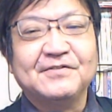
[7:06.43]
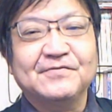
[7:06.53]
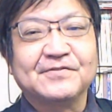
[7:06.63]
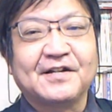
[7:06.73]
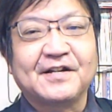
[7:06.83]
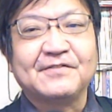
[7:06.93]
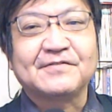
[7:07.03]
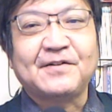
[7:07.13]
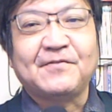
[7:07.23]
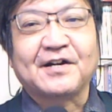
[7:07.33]
打たれ
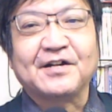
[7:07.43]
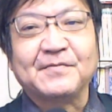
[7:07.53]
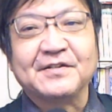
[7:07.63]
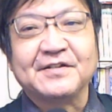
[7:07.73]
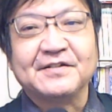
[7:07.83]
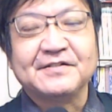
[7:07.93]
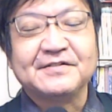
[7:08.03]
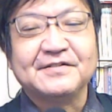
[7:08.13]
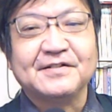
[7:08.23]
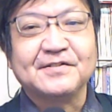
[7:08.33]
るかも分かりませ
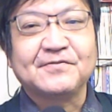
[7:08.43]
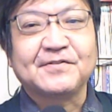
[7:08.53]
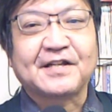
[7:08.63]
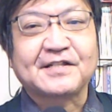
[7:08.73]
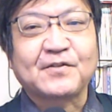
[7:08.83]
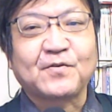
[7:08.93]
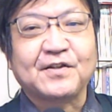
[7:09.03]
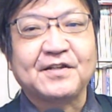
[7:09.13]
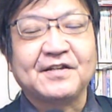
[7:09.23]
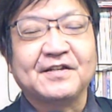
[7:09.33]
ん、うん、そうなった
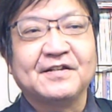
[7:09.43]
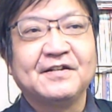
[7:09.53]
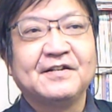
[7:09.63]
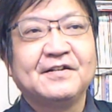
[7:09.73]
時に